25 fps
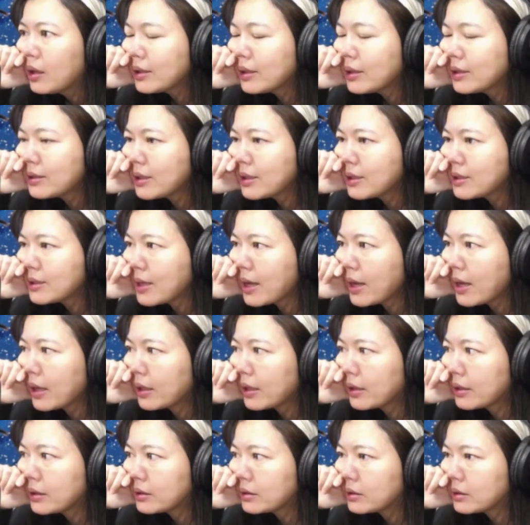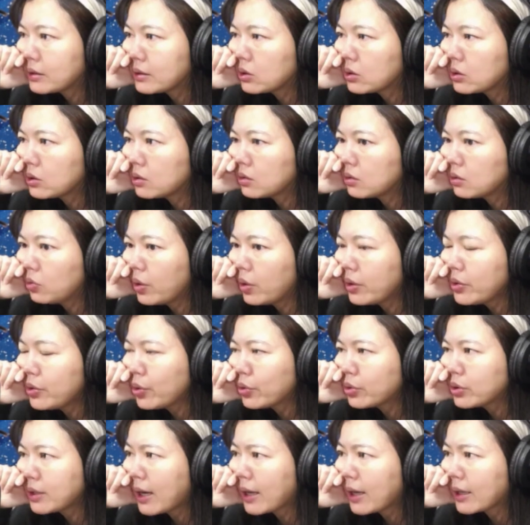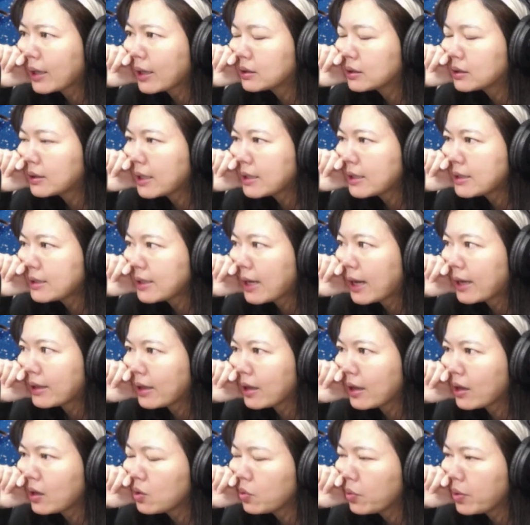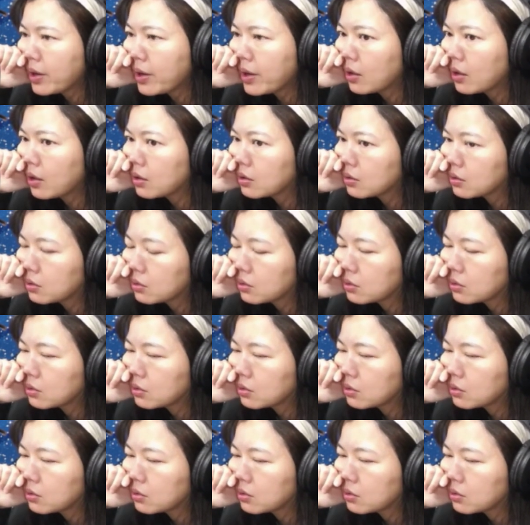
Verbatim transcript: 那现在原油价格在下跌，因为